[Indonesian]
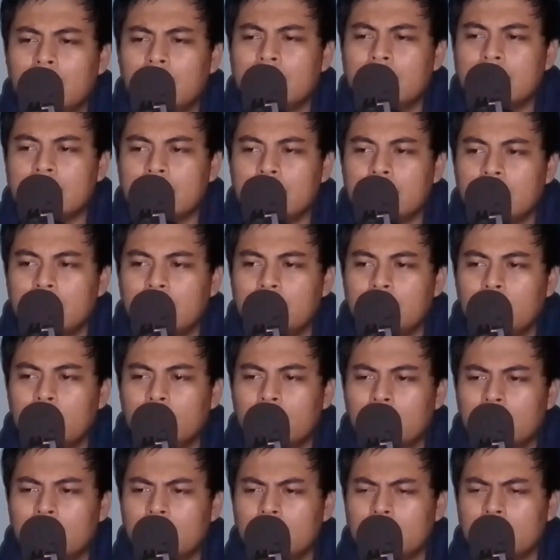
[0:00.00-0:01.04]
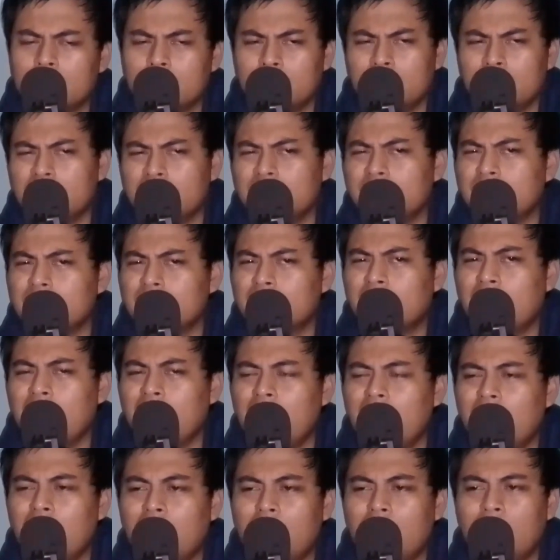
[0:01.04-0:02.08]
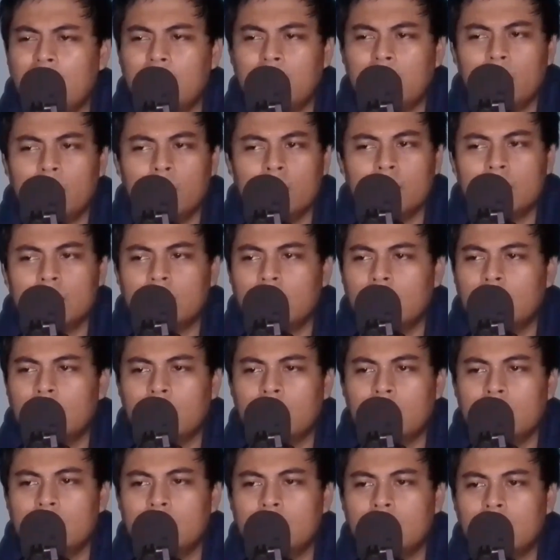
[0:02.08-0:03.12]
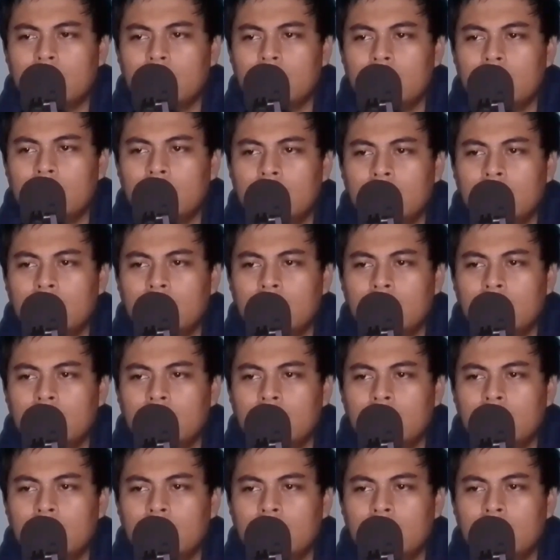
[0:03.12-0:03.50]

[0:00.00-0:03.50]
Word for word: list ini mungkin enggak muncul mungkin juga